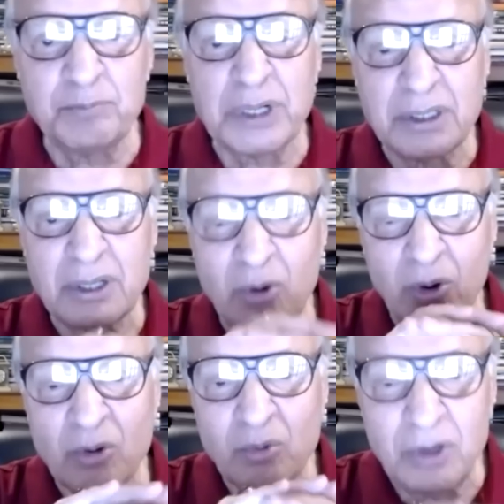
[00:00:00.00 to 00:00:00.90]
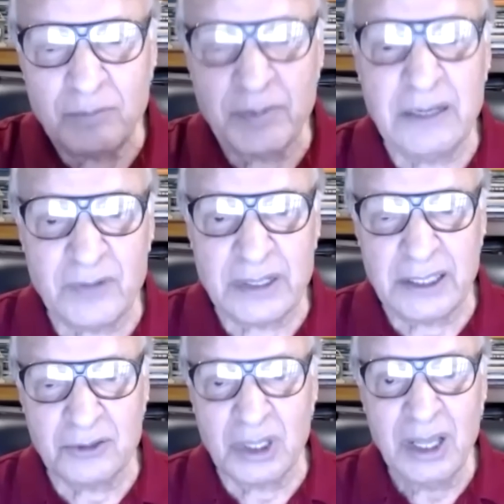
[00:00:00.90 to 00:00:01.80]
बढ़कर और कोई बेनिफिट नहीं
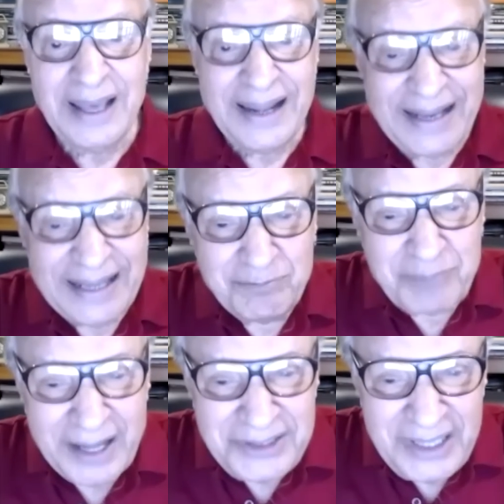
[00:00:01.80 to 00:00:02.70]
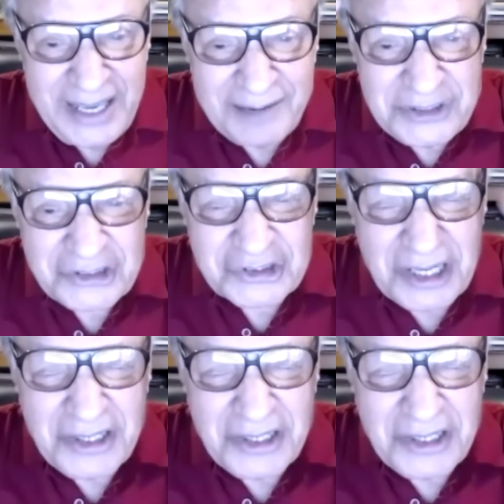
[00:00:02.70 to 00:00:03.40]
होगा लेकिन बात यह हम इस तंग